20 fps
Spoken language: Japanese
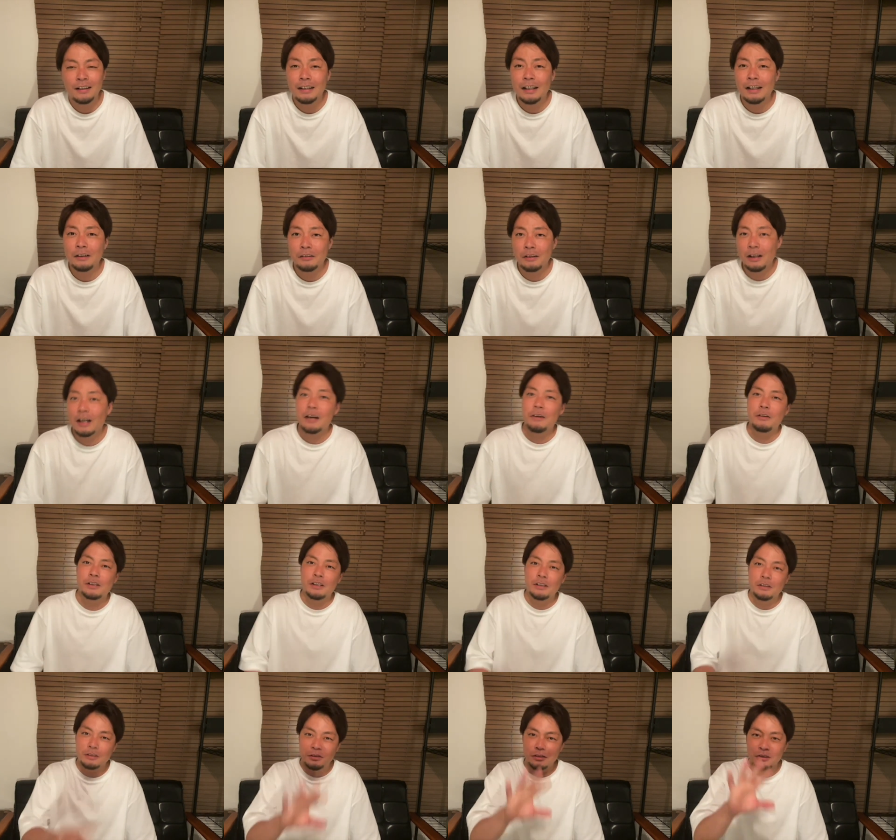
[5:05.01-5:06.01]
だけど仲良
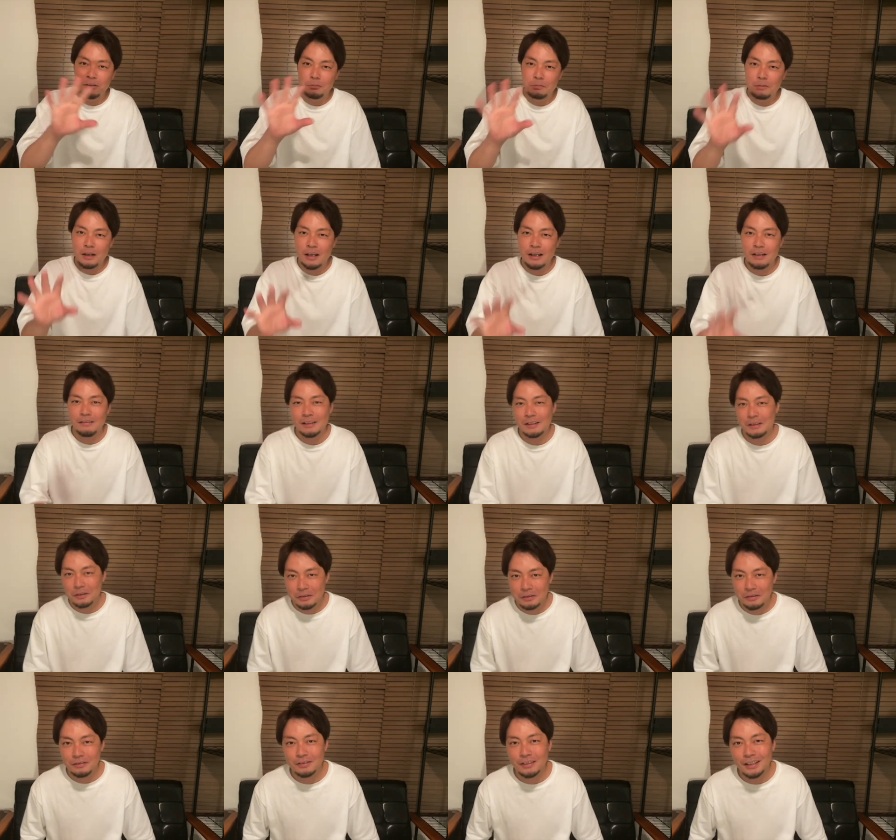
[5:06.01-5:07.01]
しのグループラインは
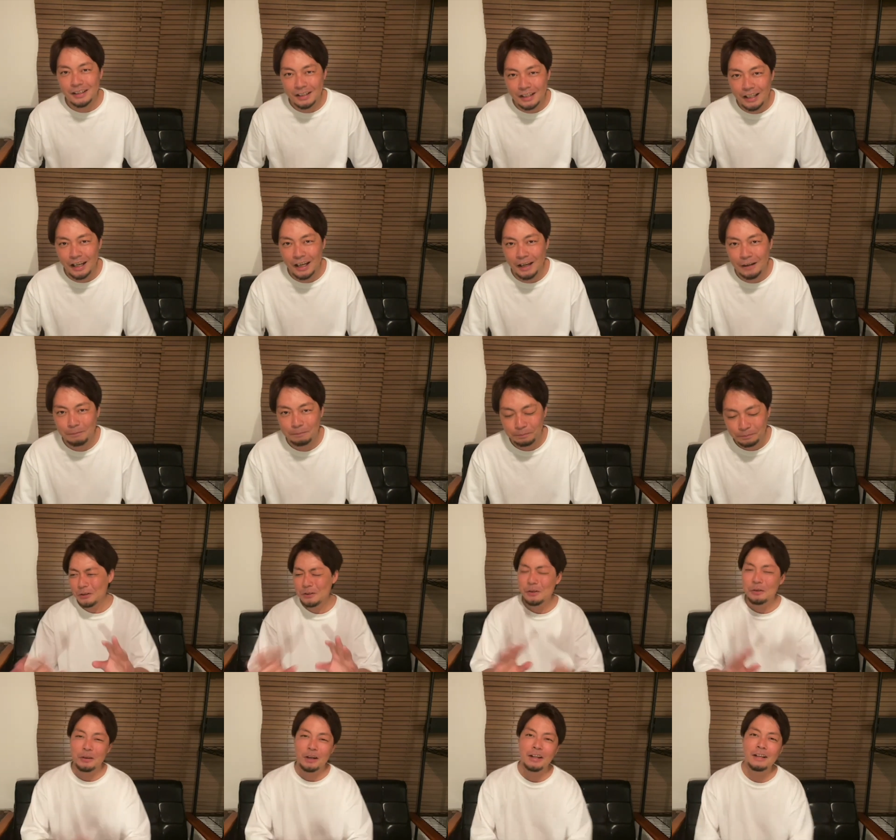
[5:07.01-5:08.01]
進んでて、ちょ
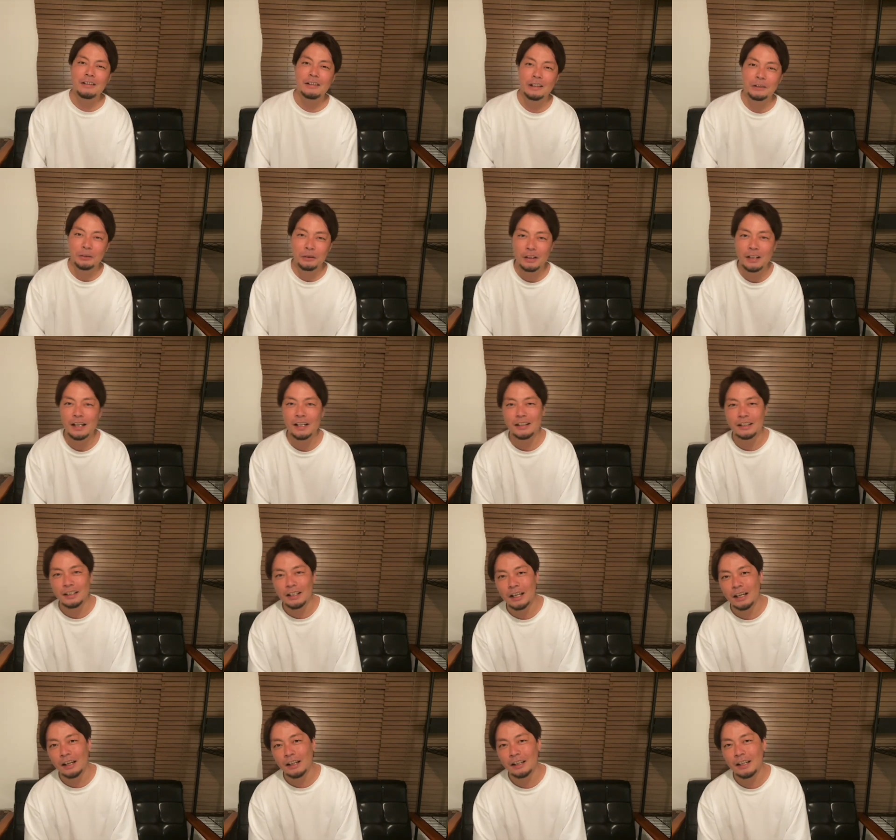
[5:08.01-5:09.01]
こちょこ連絡が取り合って
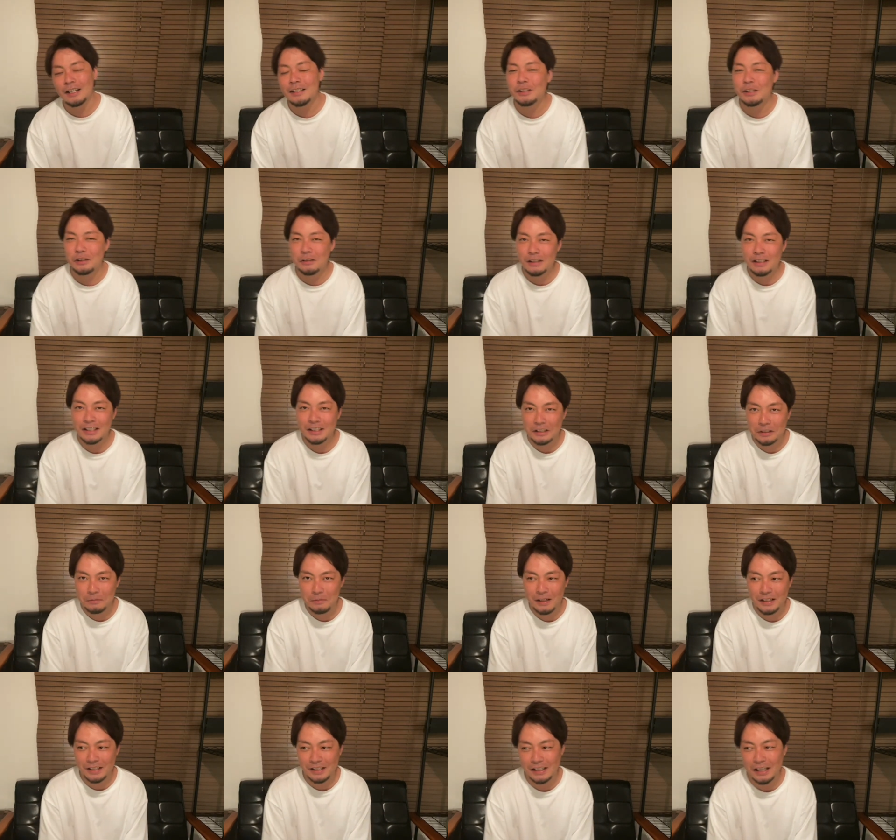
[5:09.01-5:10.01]
て、現状は説
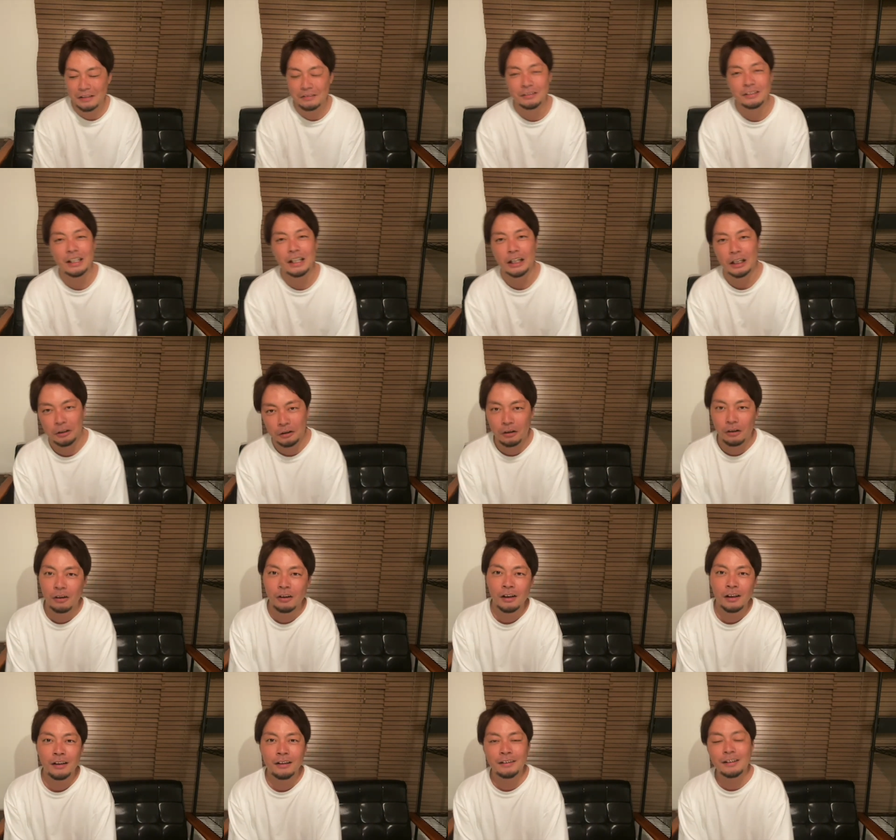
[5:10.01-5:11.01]
明してるんだけ
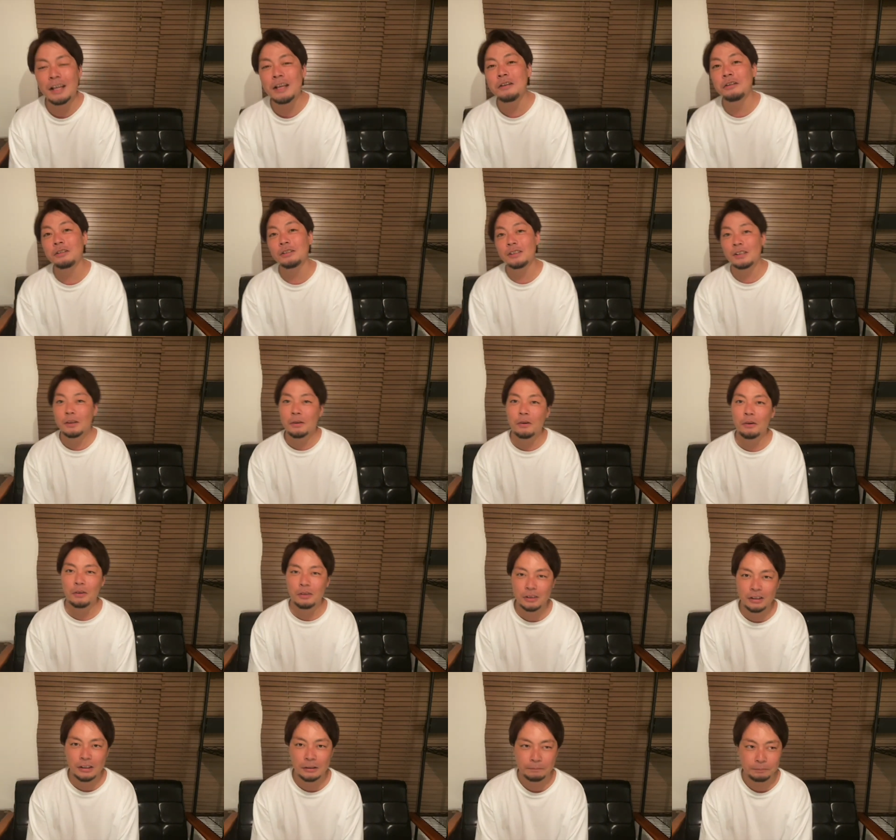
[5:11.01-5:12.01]
ど、っていうとこ
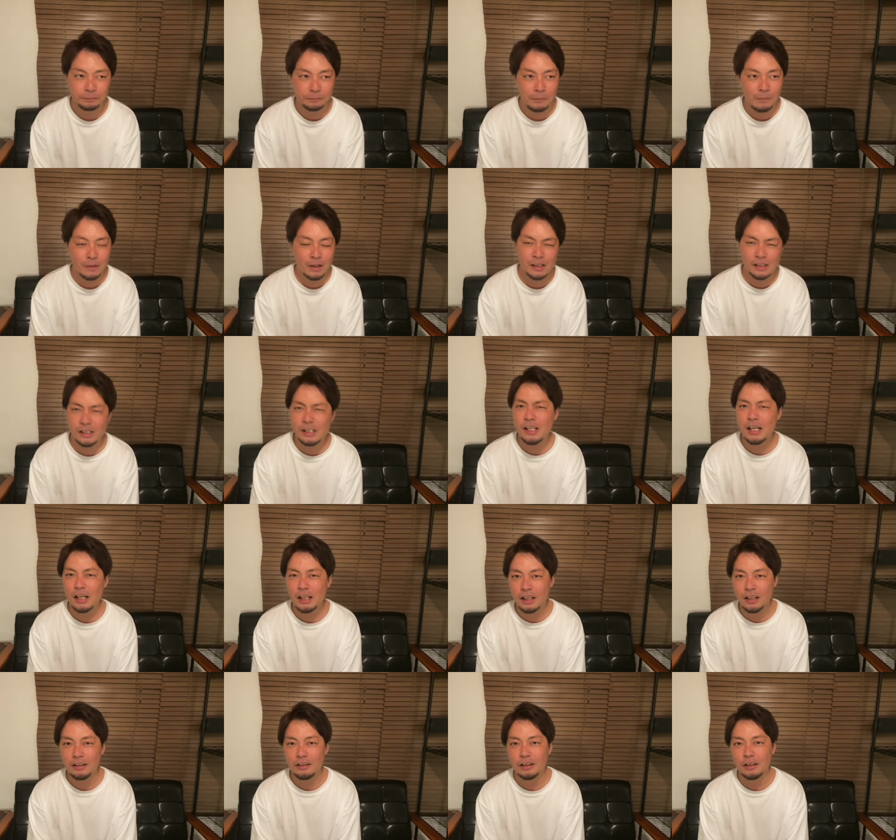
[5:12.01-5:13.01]
ろに、千
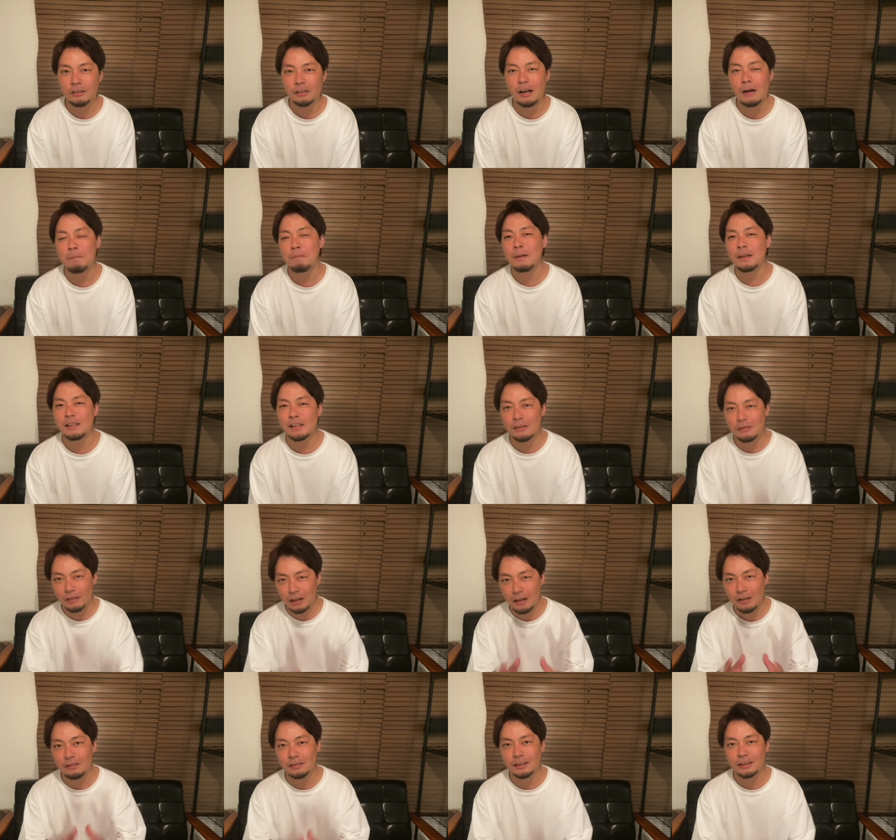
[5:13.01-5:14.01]
秋っていう活発な子
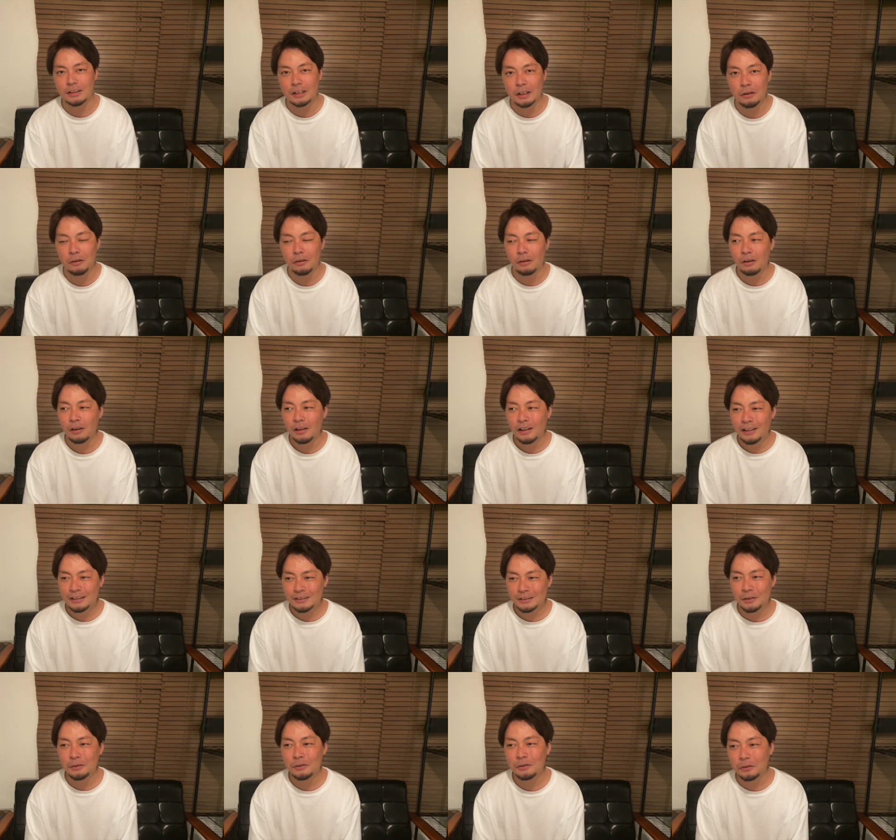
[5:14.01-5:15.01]
がいるんですけど、
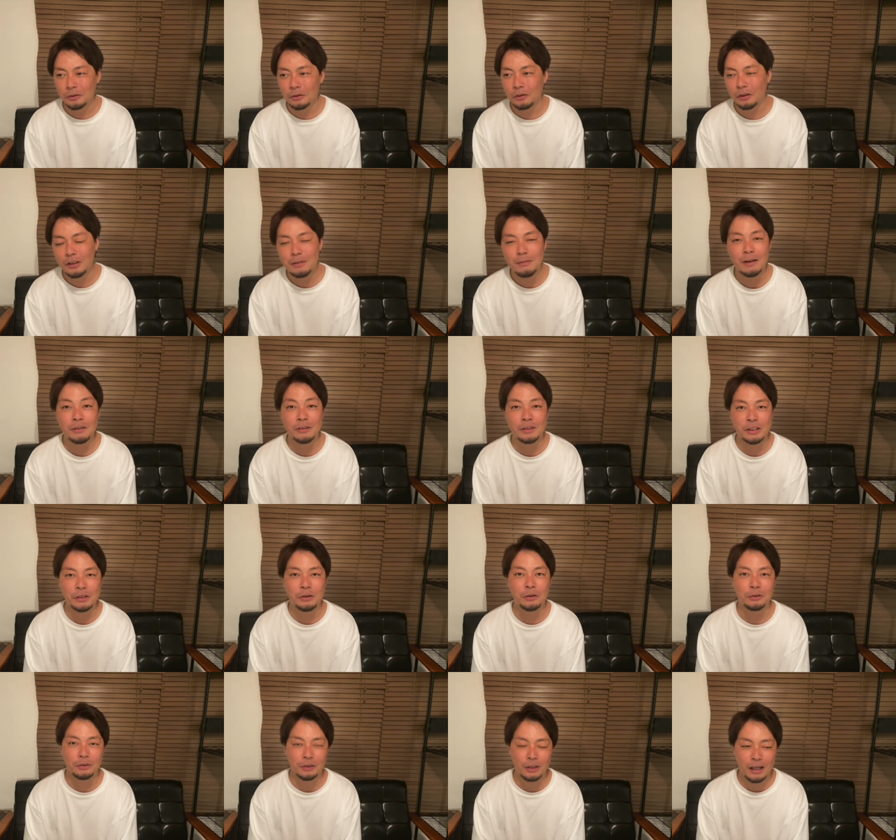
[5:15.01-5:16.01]
その子の今の仕
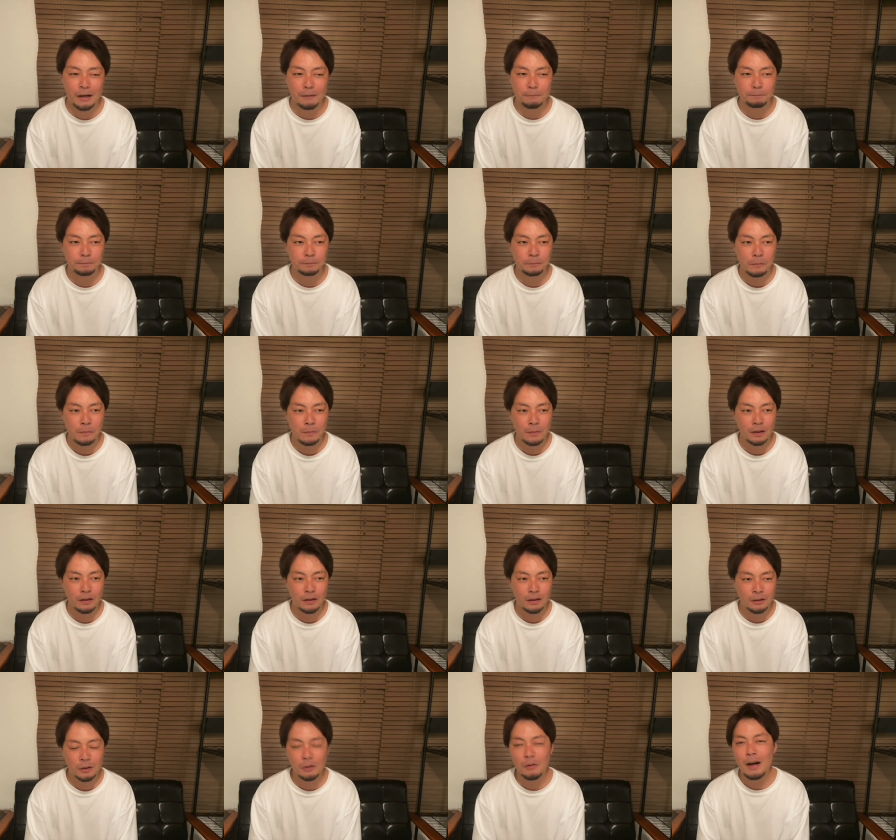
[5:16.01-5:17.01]
事で、
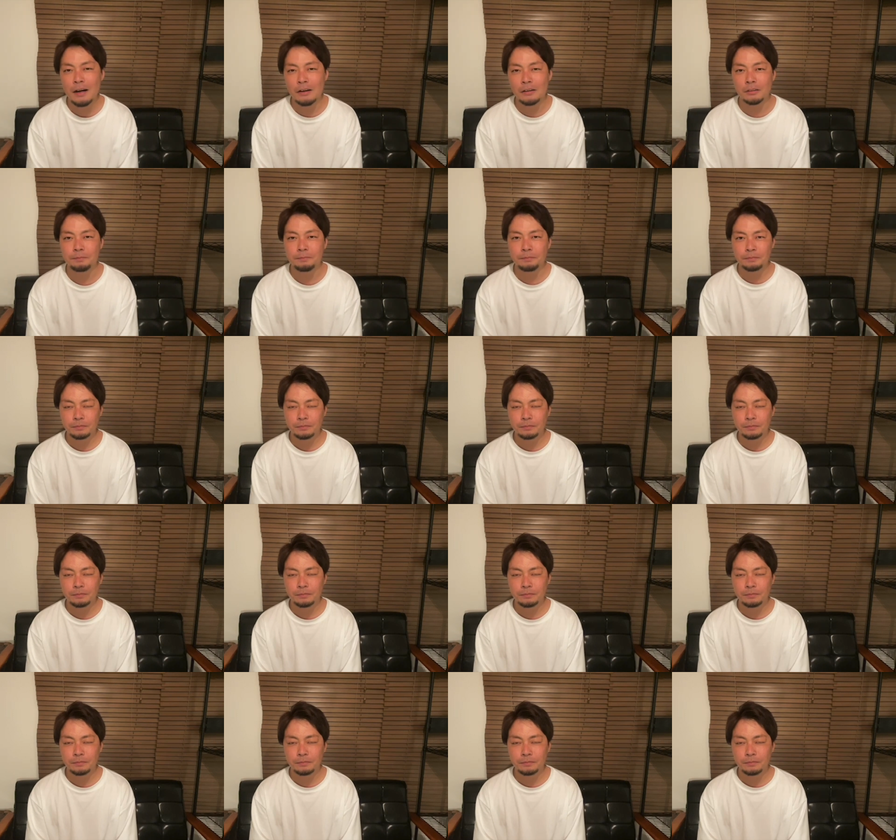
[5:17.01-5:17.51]
とある